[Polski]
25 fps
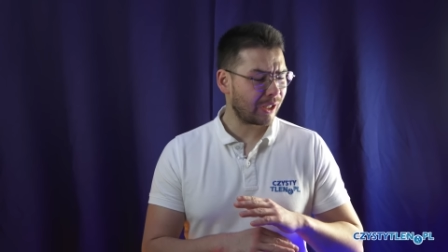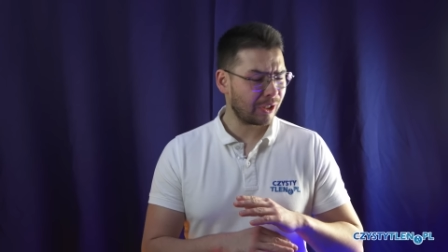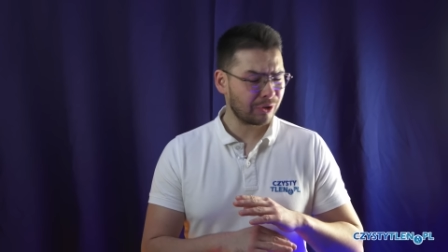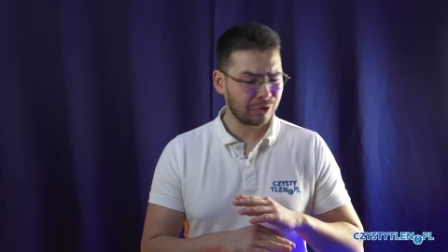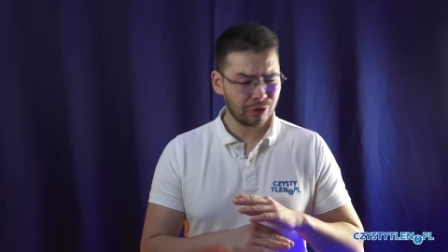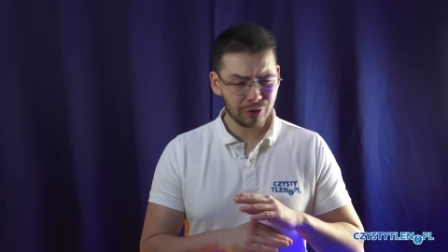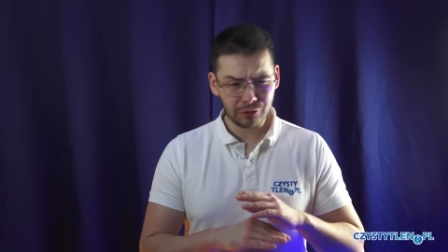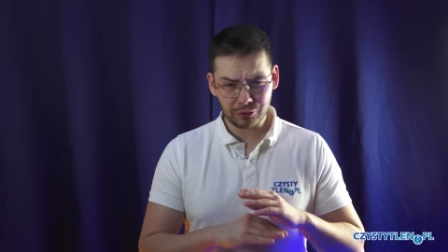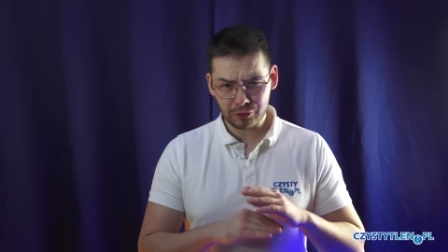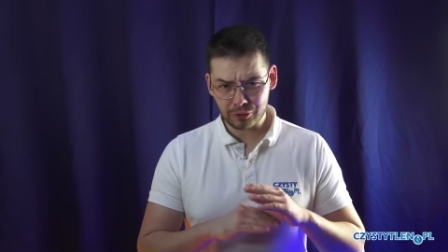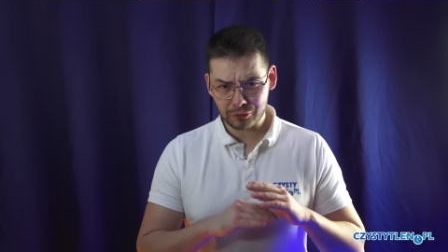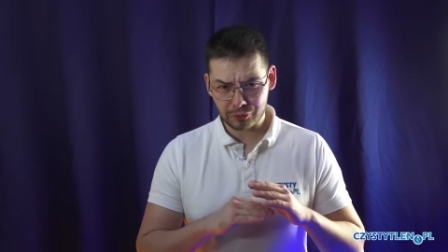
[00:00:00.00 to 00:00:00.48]

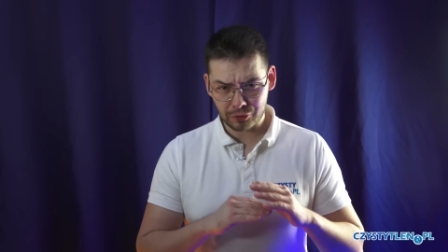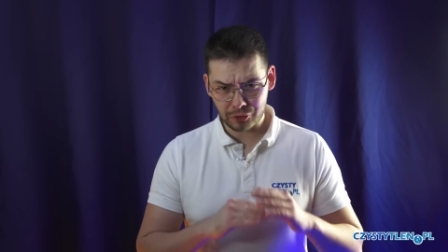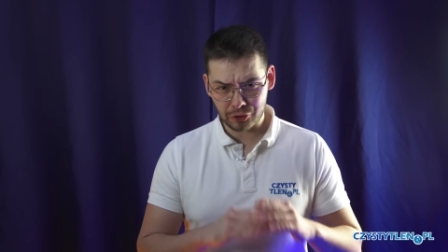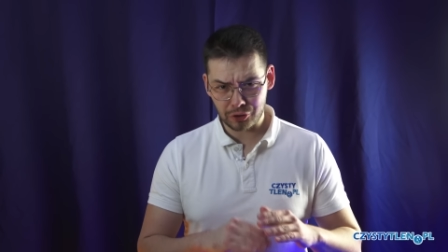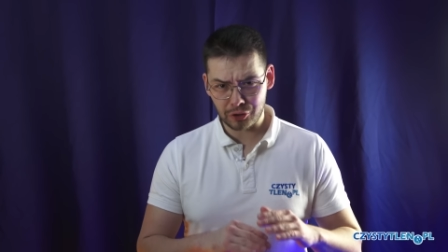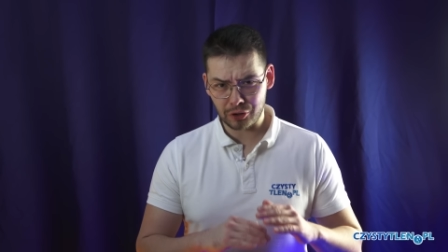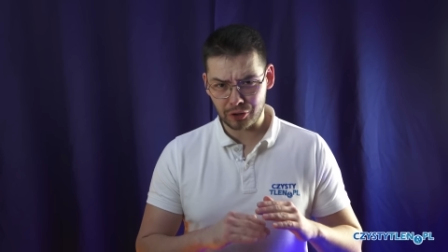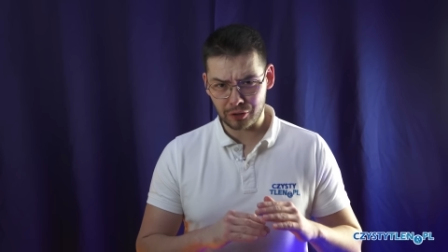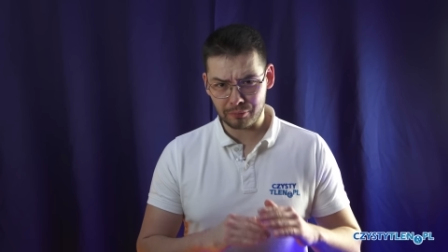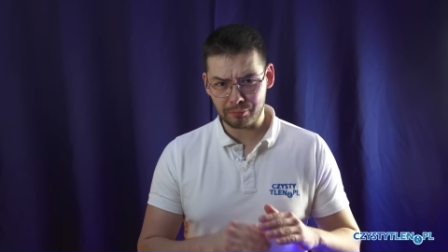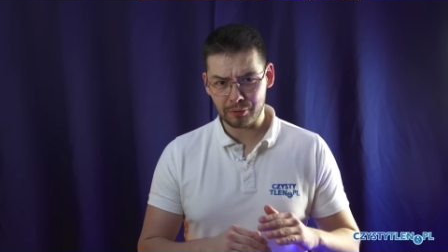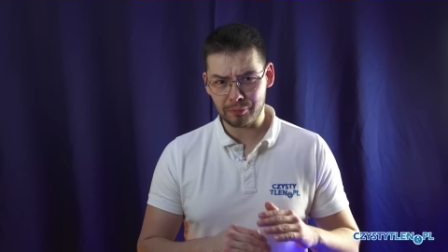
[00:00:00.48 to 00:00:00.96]
no to ktoś
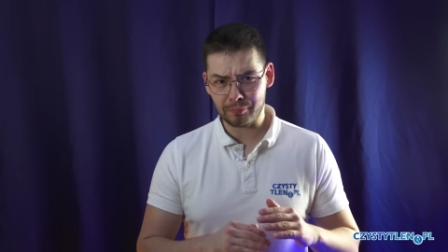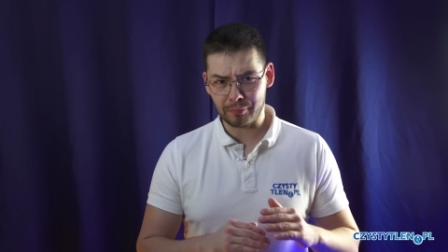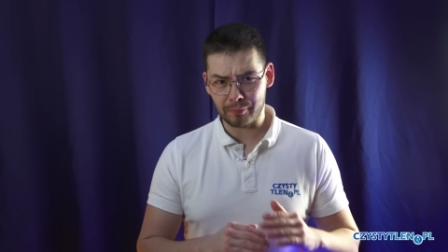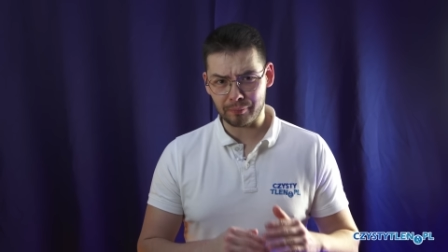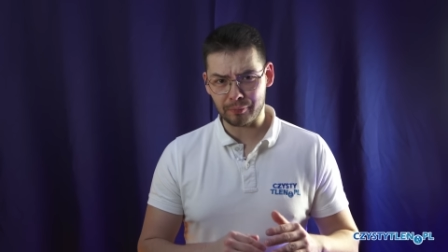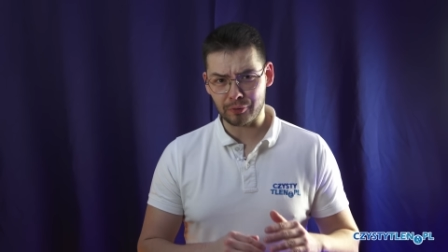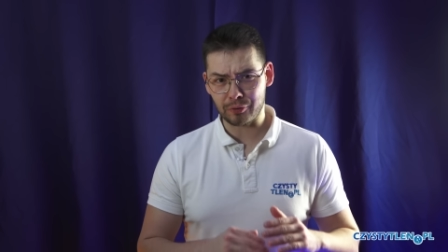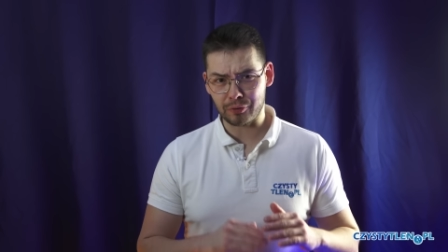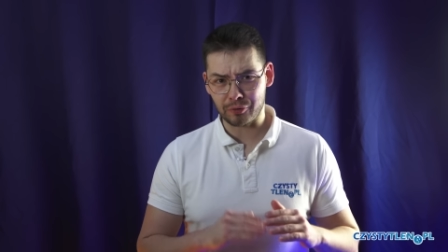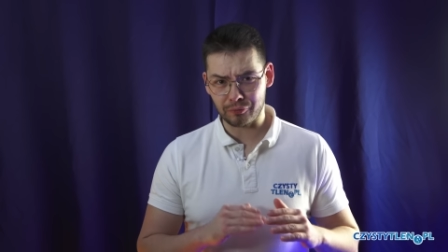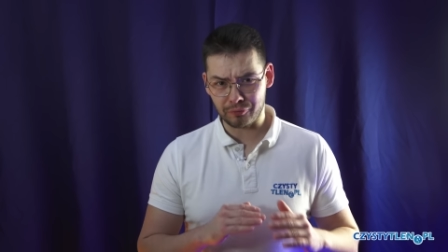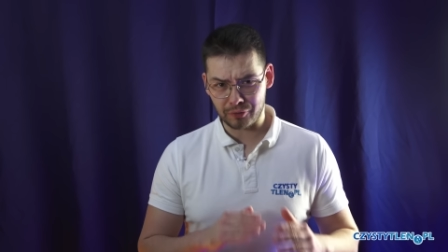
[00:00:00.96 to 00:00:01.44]
cię robi po
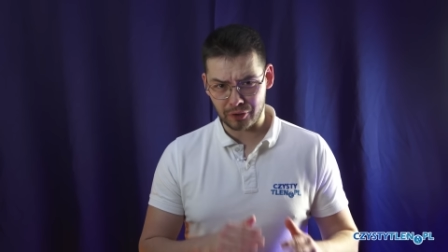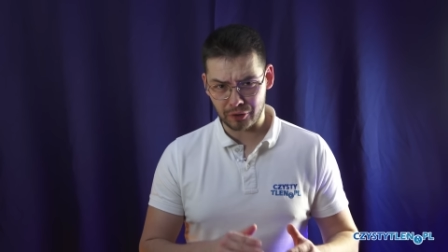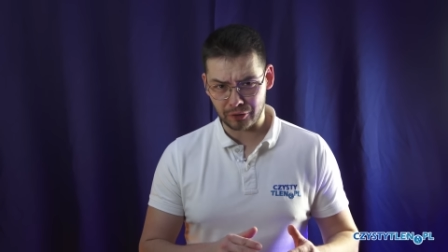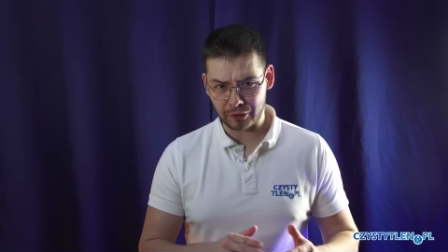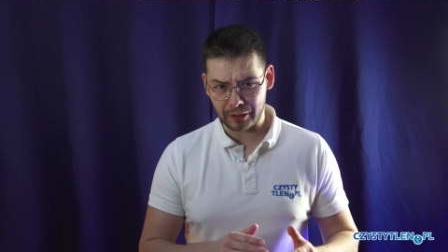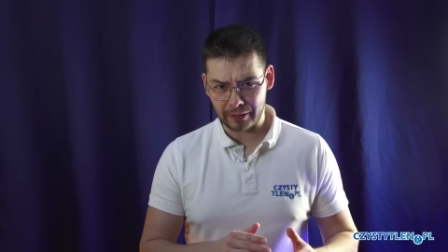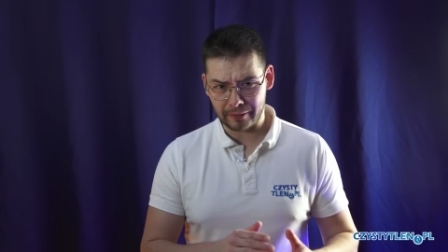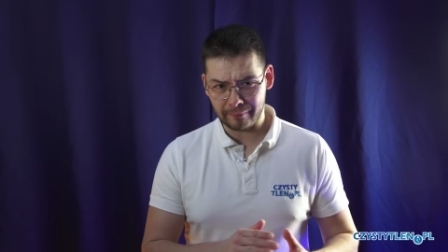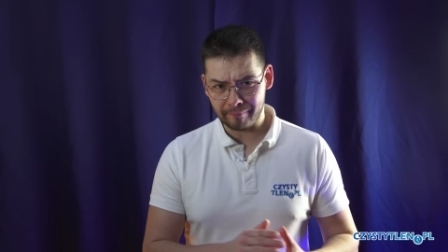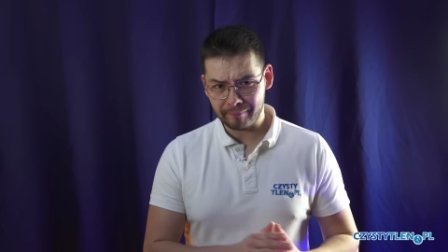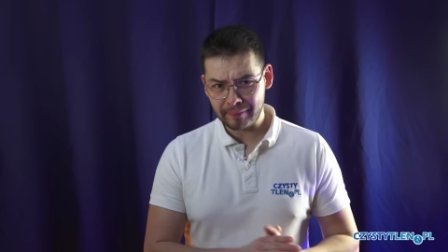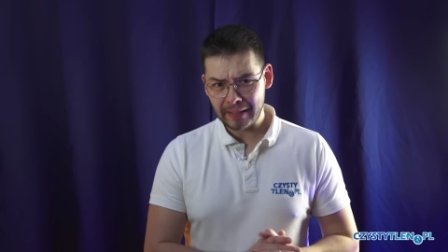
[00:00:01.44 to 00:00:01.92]
prostu w
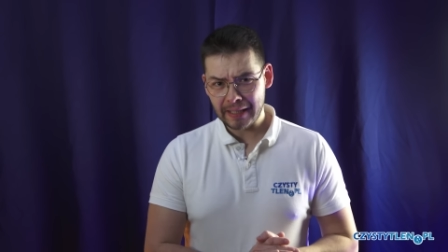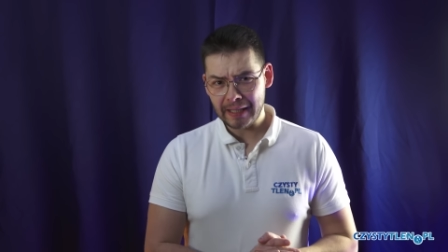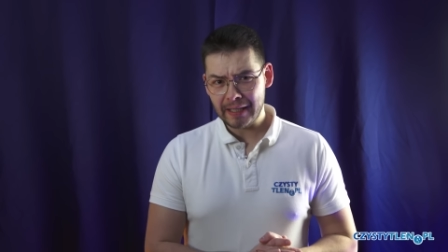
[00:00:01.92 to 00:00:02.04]
konia.